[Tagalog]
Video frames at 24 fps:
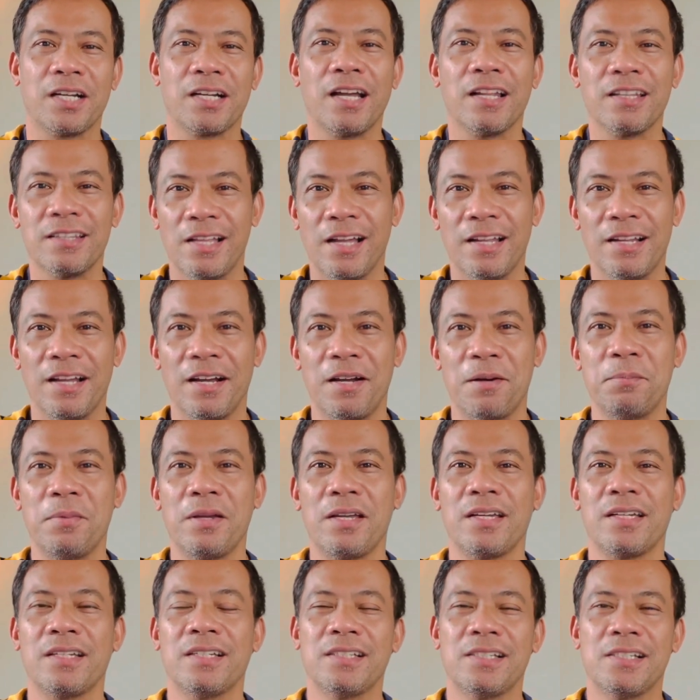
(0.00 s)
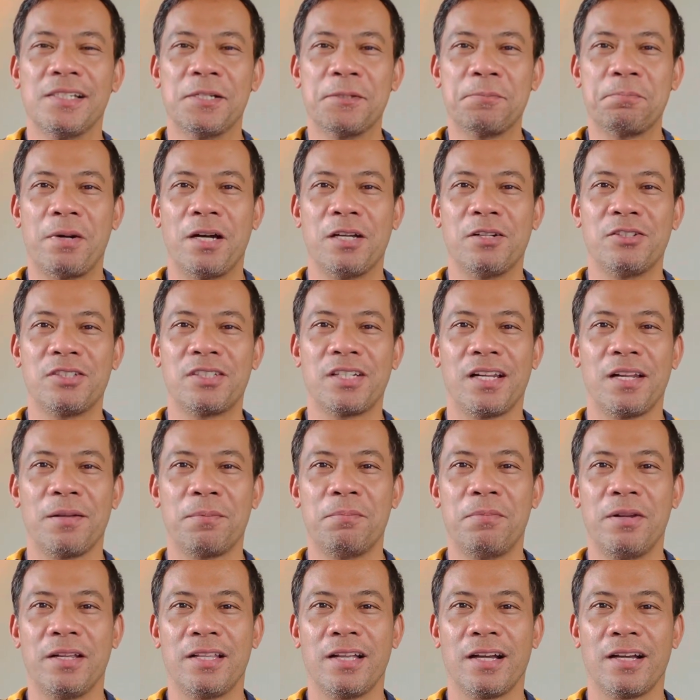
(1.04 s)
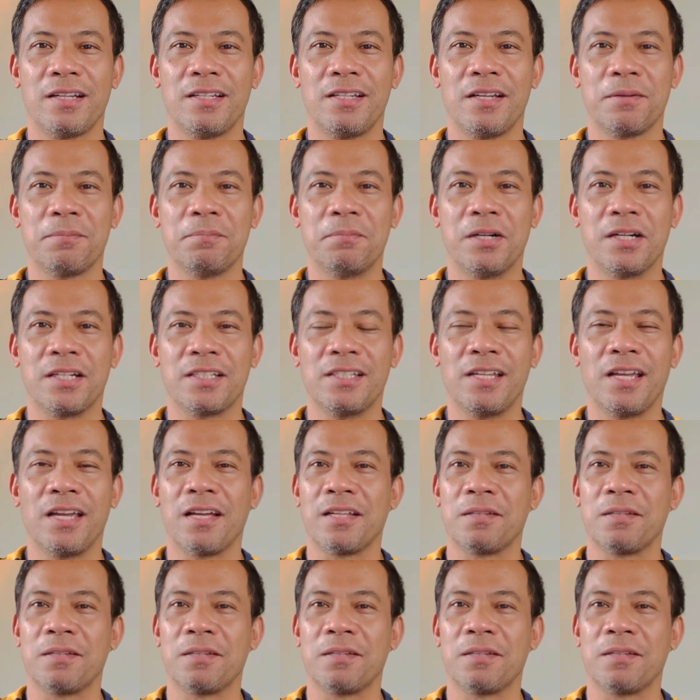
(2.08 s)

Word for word: naghanda na kami paano celebrate ang kanyang birthday.